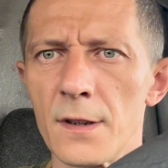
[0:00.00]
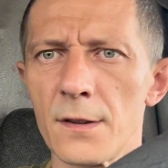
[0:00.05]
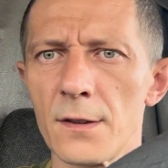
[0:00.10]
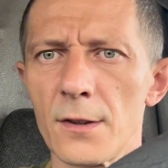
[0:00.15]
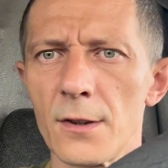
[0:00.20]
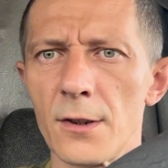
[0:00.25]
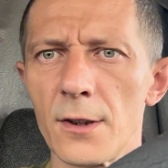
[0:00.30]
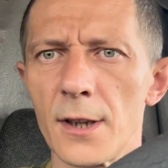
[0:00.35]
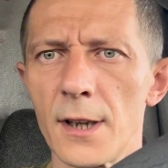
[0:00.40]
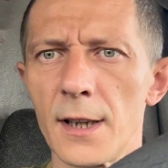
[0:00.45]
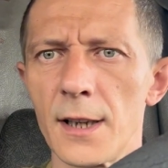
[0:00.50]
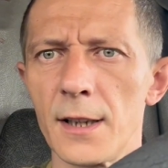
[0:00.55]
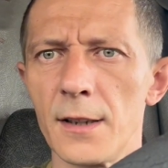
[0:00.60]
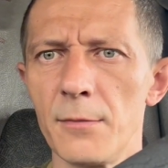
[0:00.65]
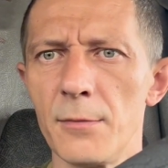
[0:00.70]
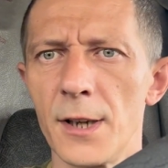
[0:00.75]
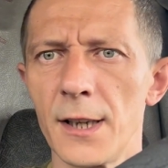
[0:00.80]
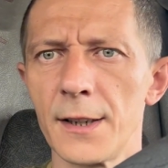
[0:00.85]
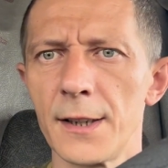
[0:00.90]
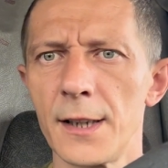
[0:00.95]
Trochę
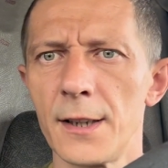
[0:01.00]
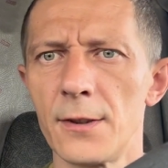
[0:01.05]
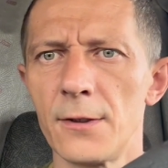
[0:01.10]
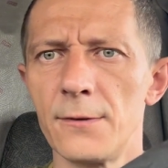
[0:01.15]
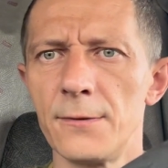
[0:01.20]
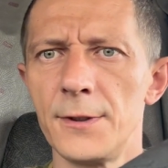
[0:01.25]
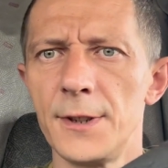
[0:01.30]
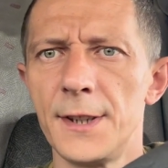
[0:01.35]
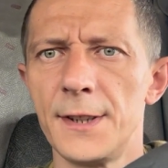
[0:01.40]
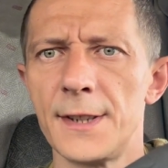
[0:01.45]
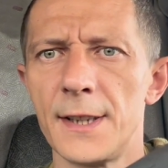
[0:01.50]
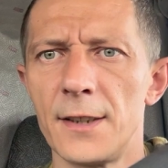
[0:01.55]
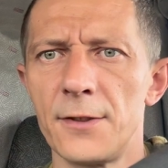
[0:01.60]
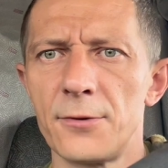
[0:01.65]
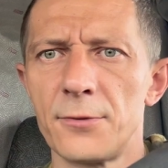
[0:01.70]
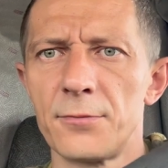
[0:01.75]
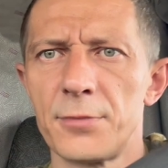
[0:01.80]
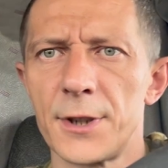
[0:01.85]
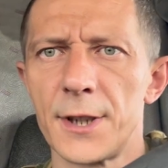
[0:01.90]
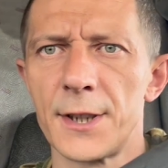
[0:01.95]
chyba kierownica
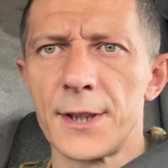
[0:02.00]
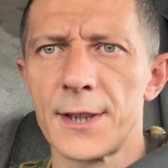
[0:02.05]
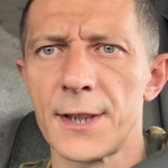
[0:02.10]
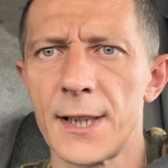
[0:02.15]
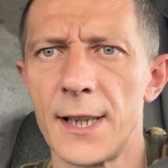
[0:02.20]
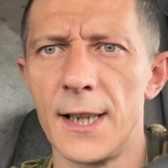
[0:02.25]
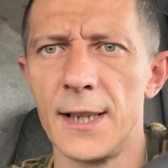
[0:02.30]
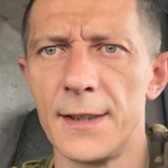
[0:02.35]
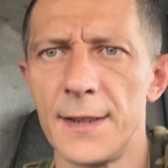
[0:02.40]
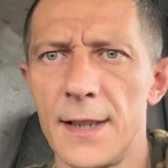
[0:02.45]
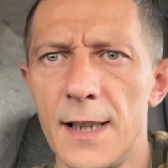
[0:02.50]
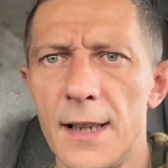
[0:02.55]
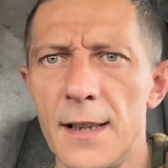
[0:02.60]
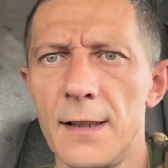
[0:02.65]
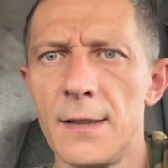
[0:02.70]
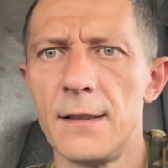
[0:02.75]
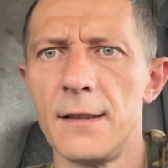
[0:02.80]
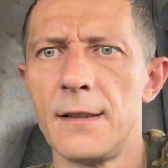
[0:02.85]
tu przeszkadza.